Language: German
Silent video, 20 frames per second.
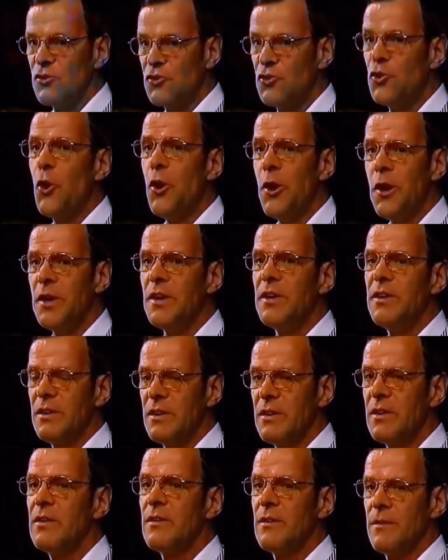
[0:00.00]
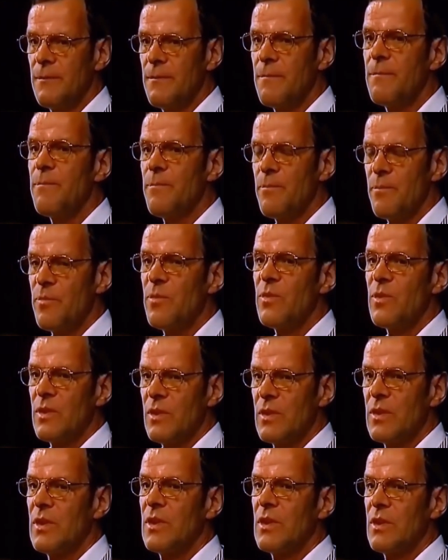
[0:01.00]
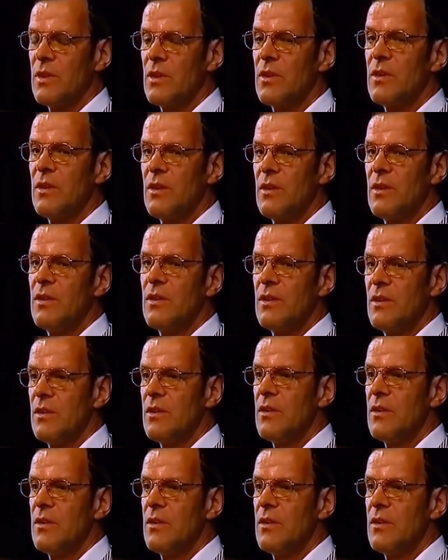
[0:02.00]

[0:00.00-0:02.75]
Ich war im Strafbataillon, weil ich Antifaschist war.